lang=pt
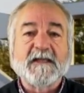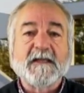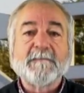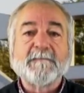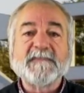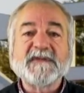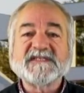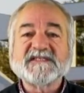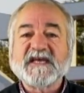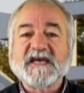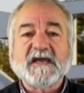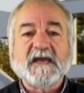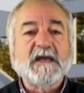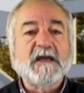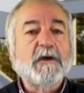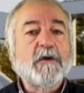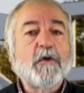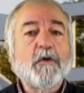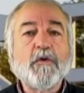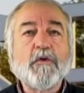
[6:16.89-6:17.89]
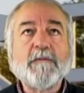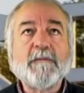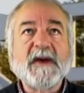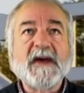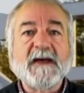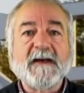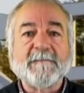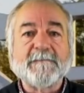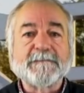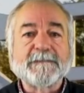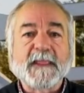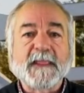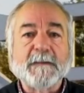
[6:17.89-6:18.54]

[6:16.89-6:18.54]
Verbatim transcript: mas é uma